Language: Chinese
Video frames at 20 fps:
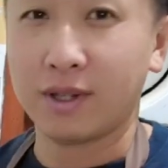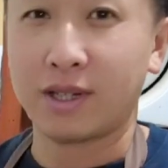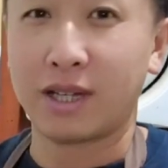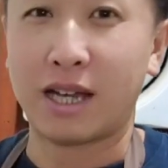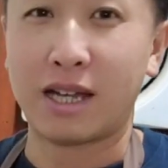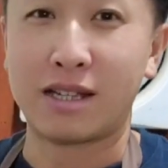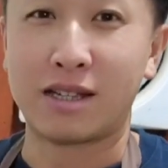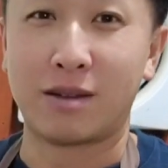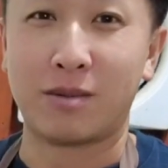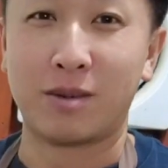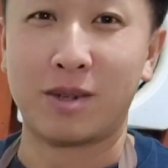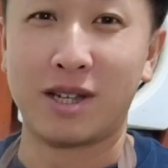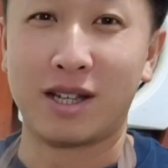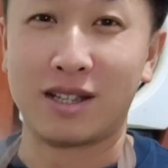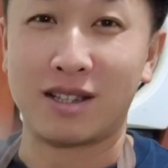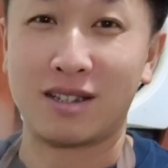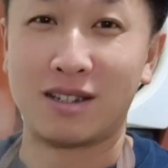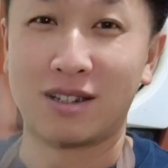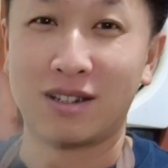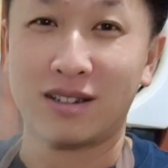看还想不想
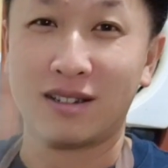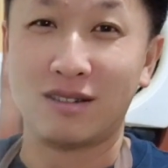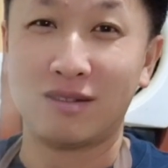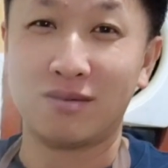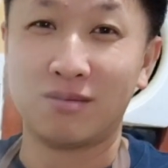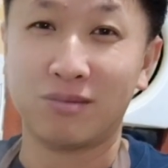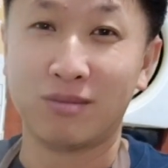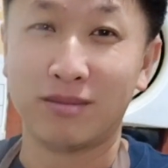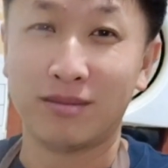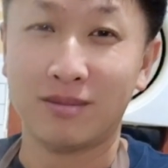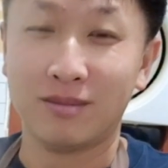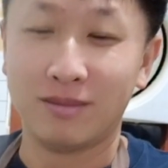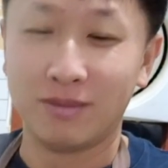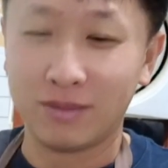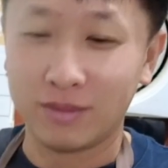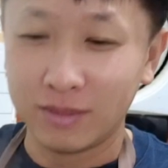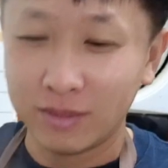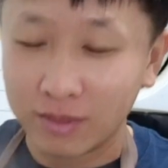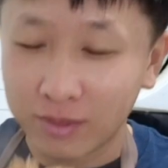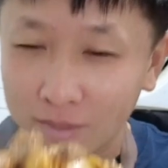吃？
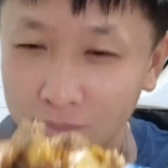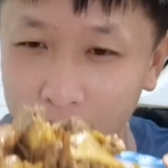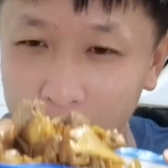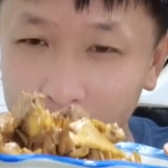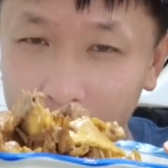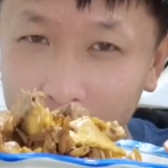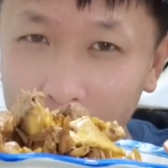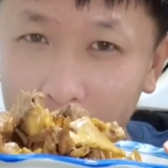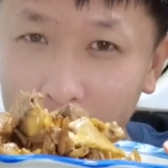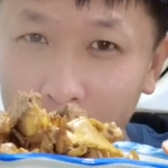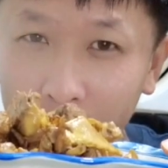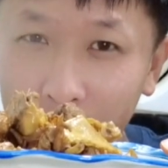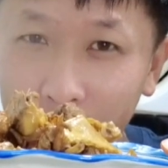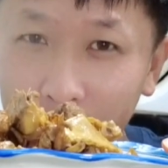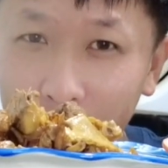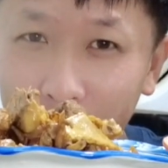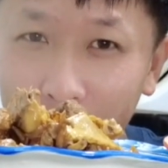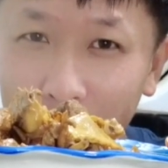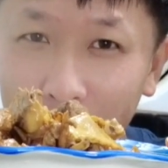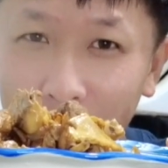嗯，看
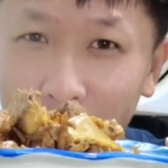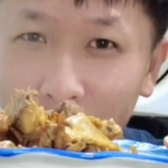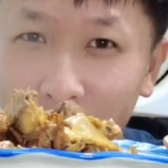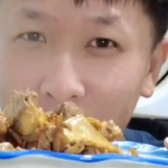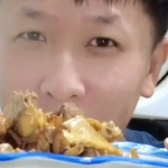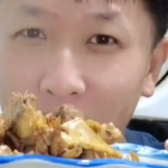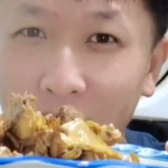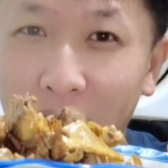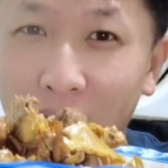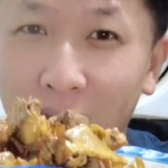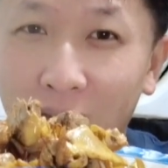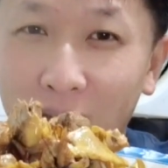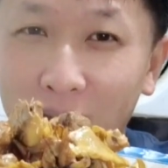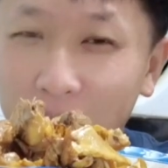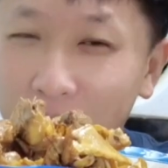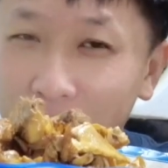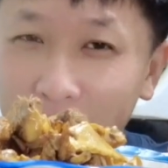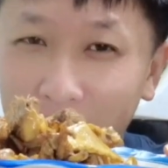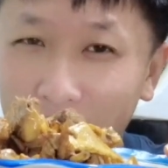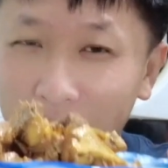着好美味的，好
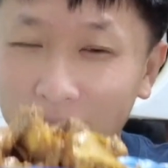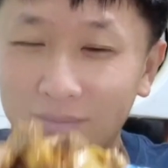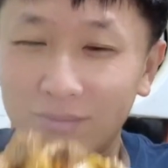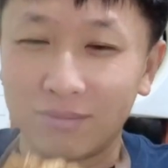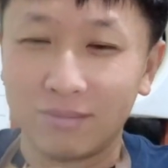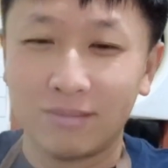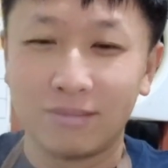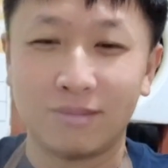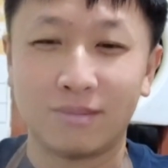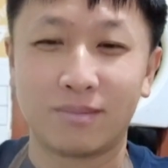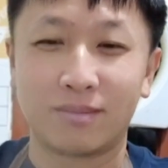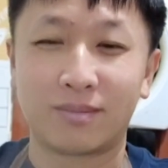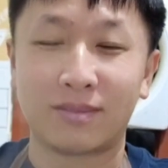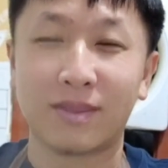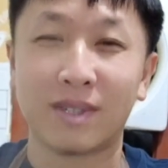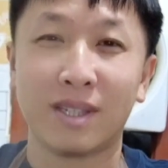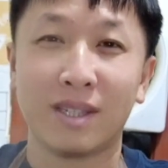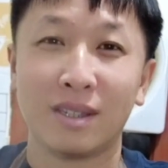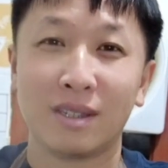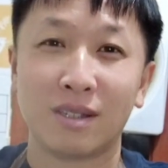香。
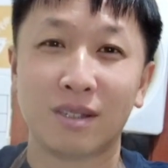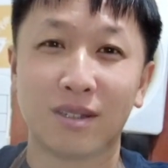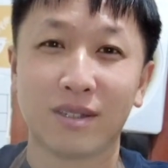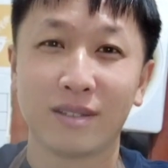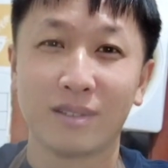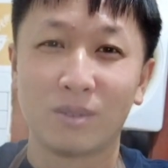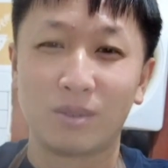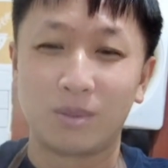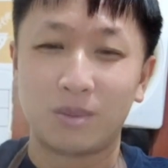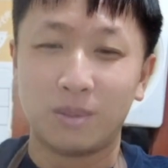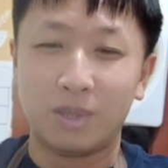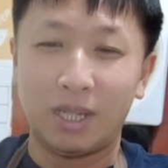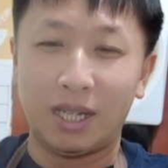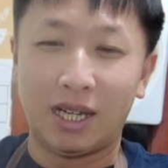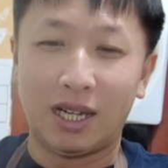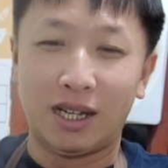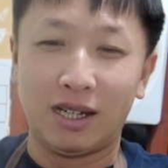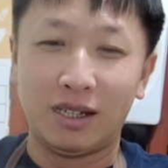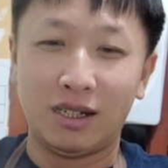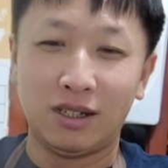香哦，主要是。对
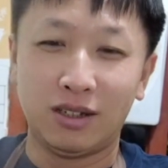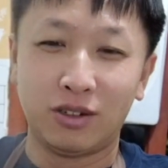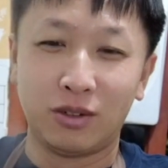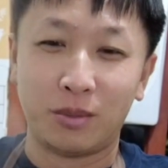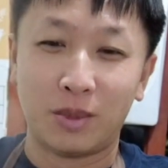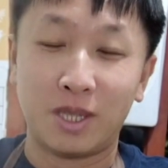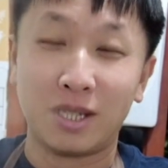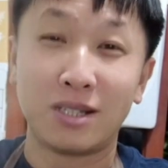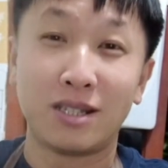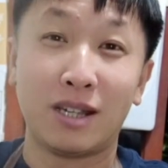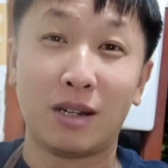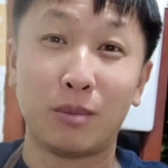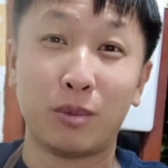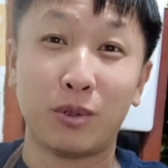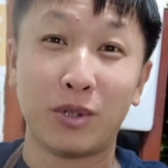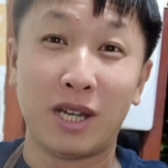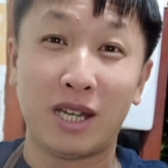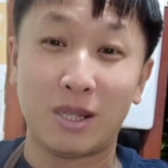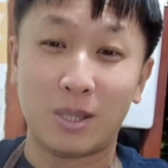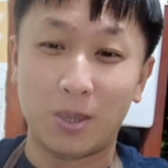呀，我们的姜母
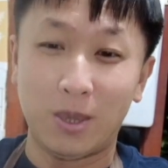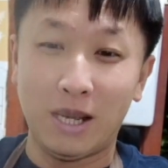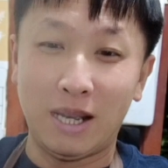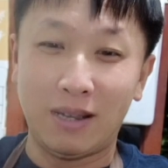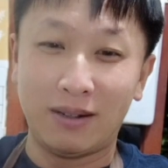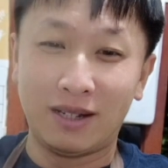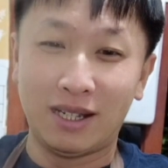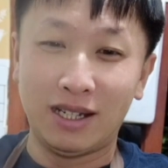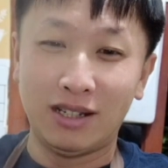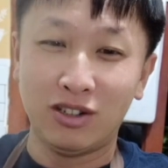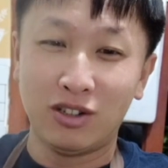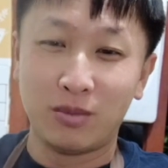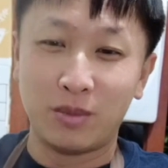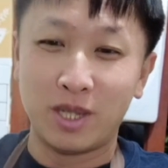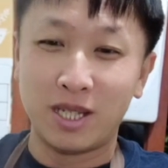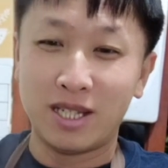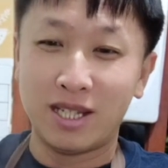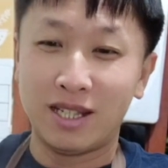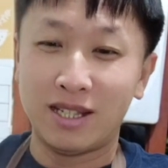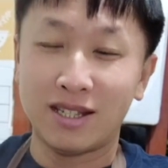鸭做好了，我们
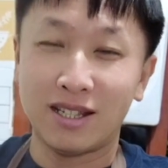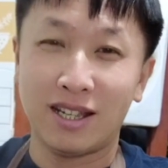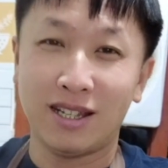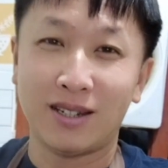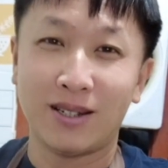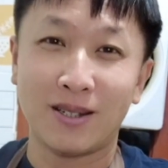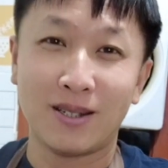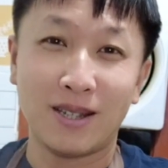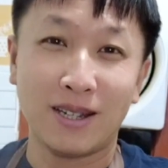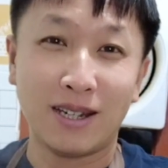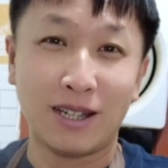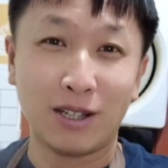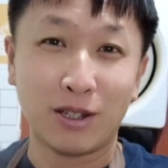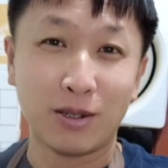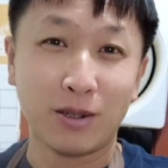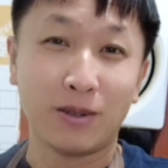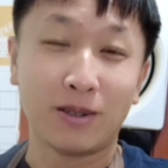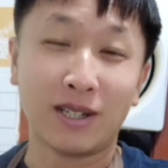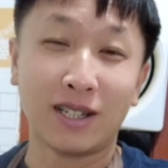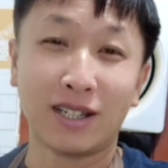现在呢再来
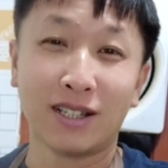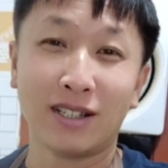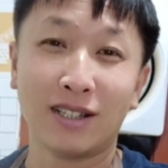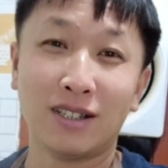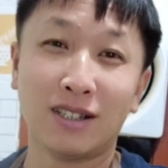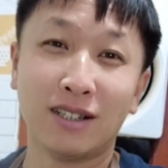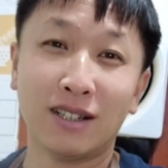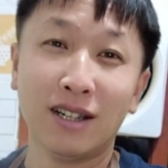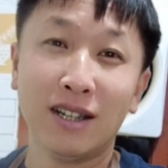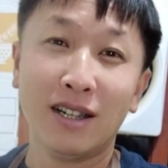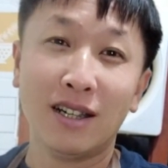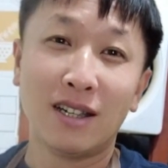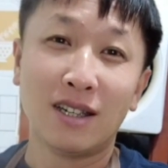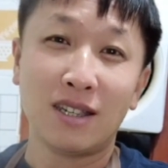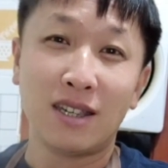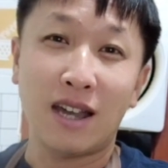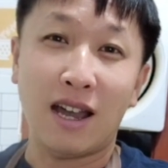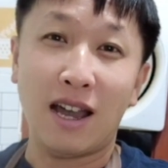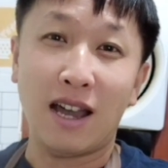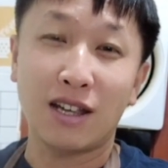做那个
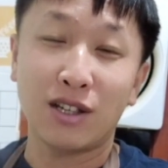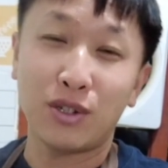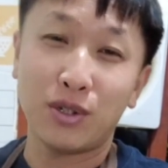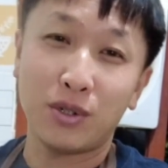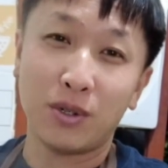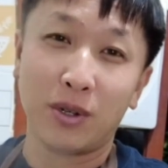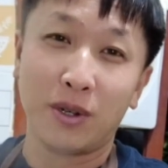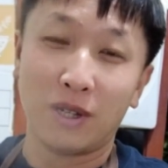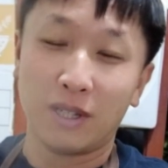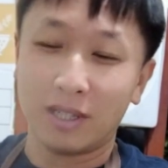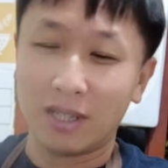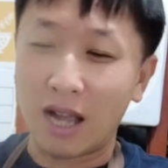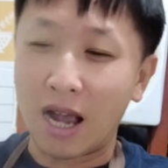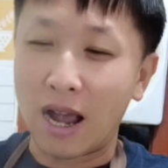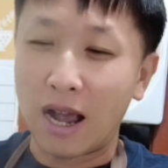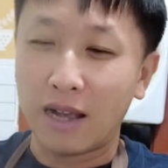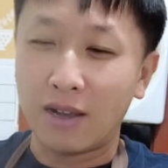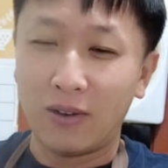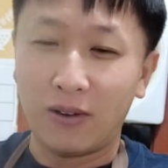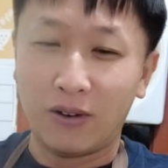鸭血
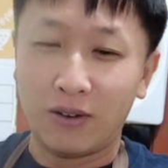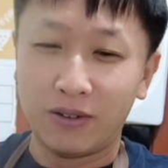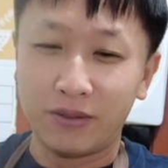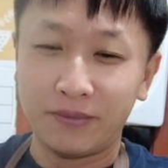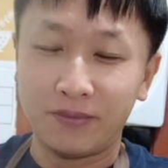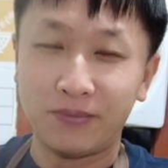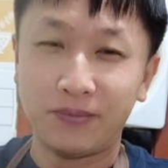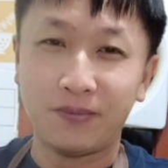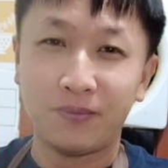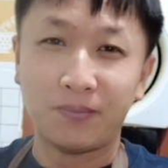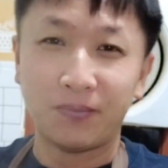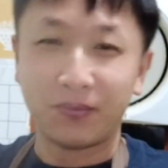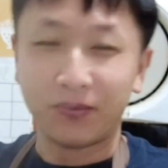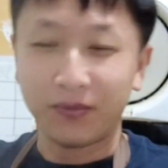汤哦。嗯。